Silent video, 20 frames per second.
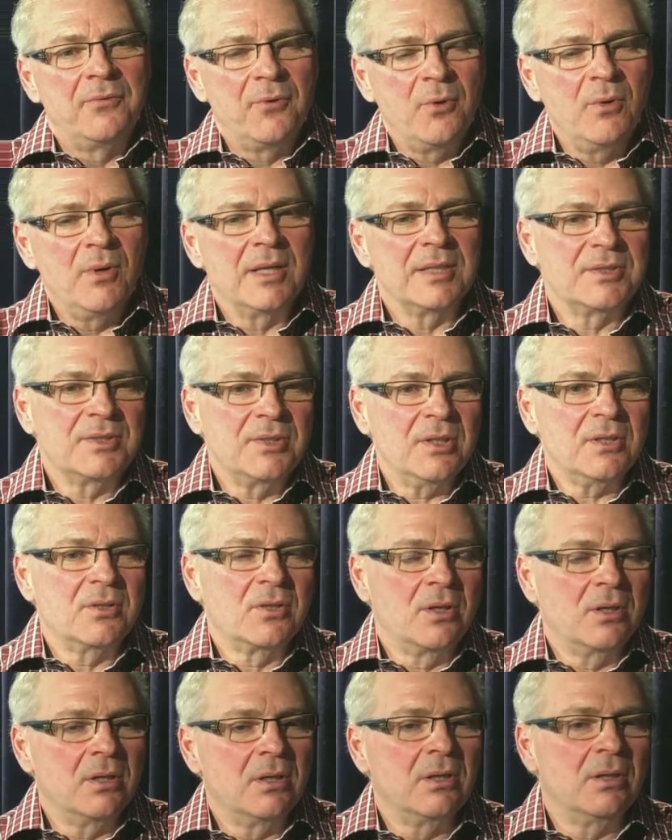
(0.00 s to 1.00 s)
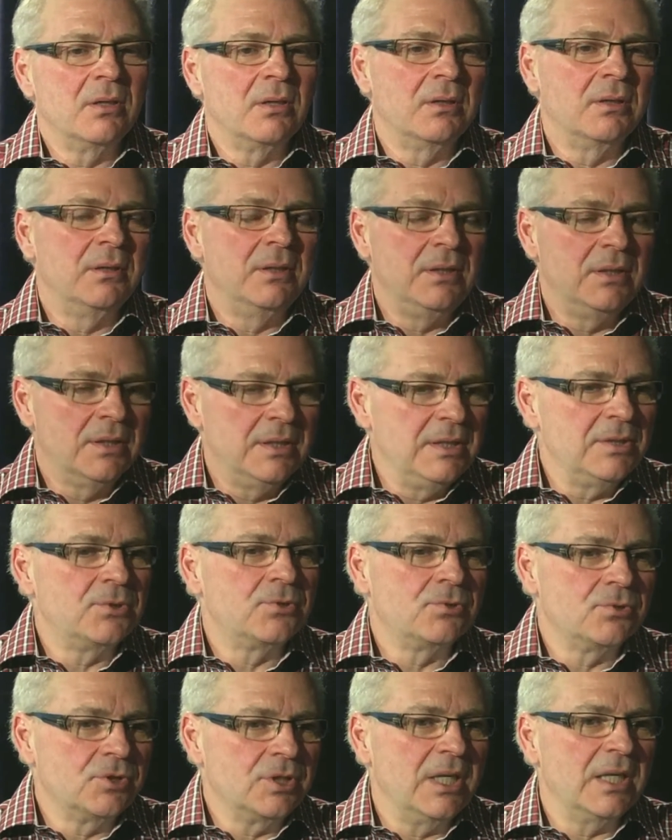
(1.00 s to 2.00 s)
font en sorte qu'il y a des
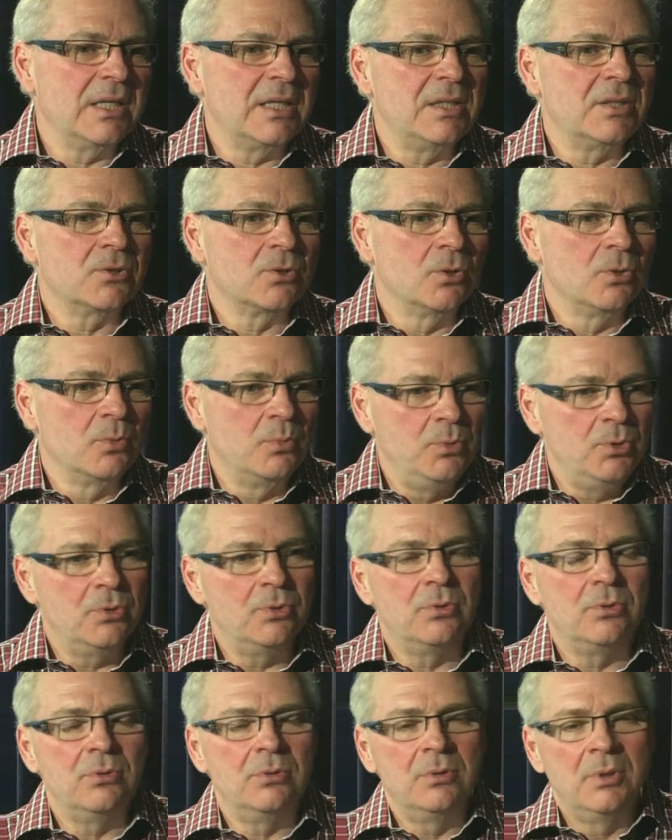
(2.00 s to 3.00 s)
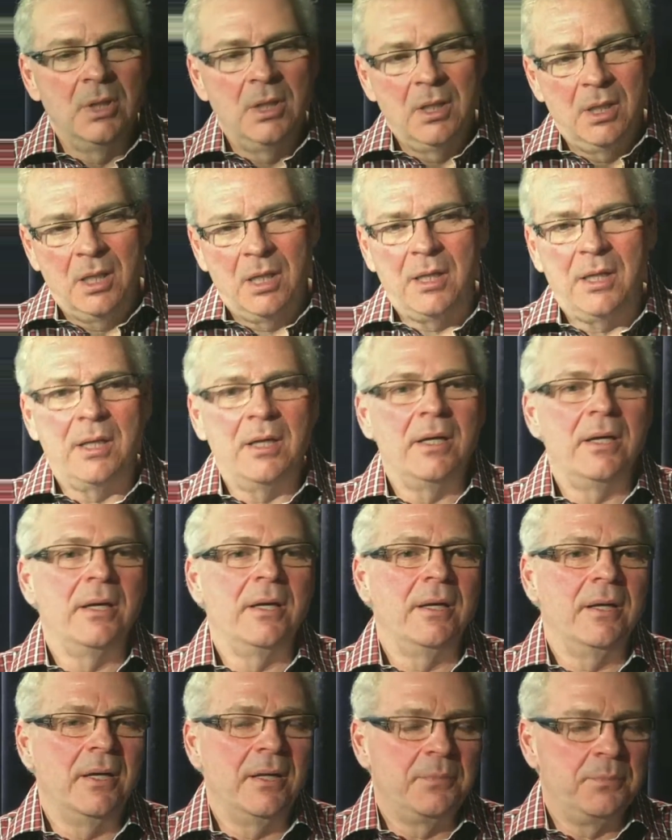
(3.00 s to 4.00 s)
sujets qui sont mieux
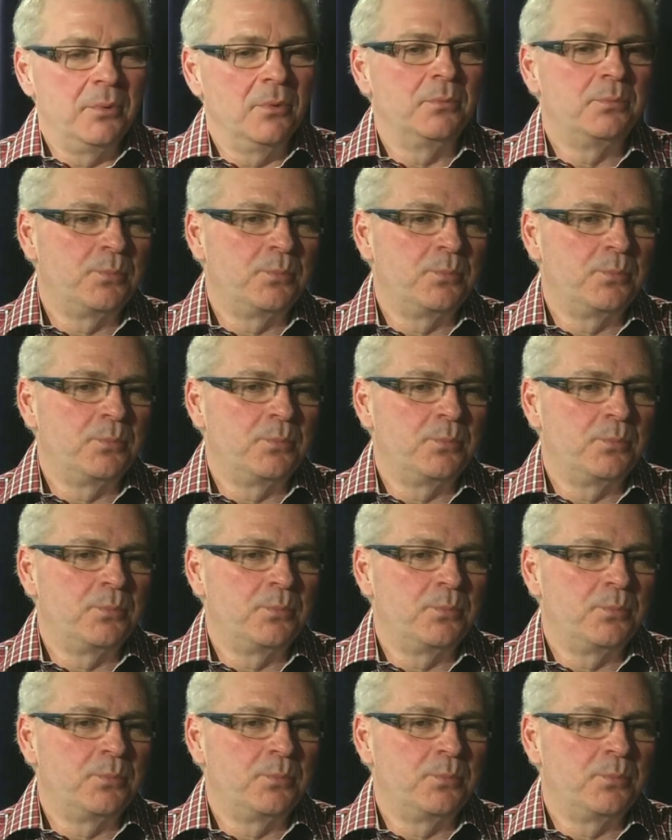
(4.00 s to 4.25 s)
euh,